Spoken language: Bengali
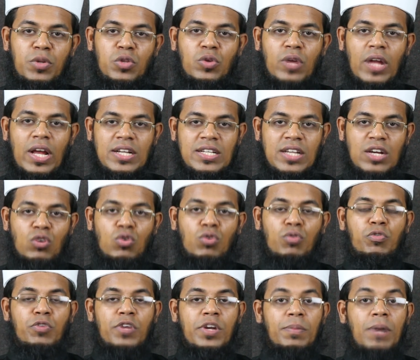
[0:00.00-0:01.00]
ভিতরে একটা
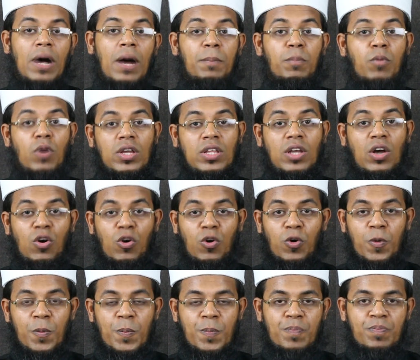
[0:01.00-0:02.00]
কুফুরির ভাব পয়দা
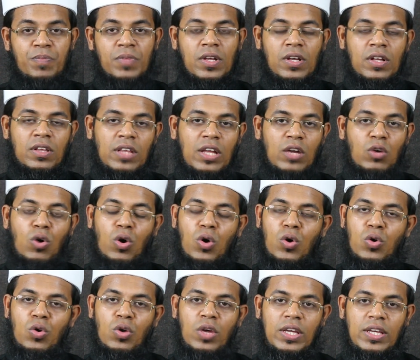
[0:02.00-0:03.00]
হলো তাই
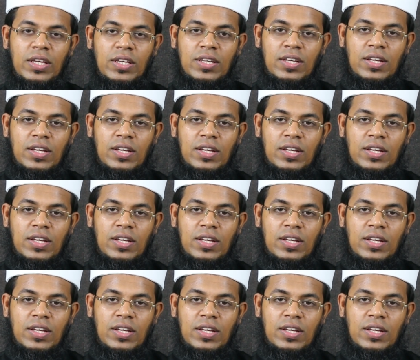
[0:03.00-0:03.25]
কখনোই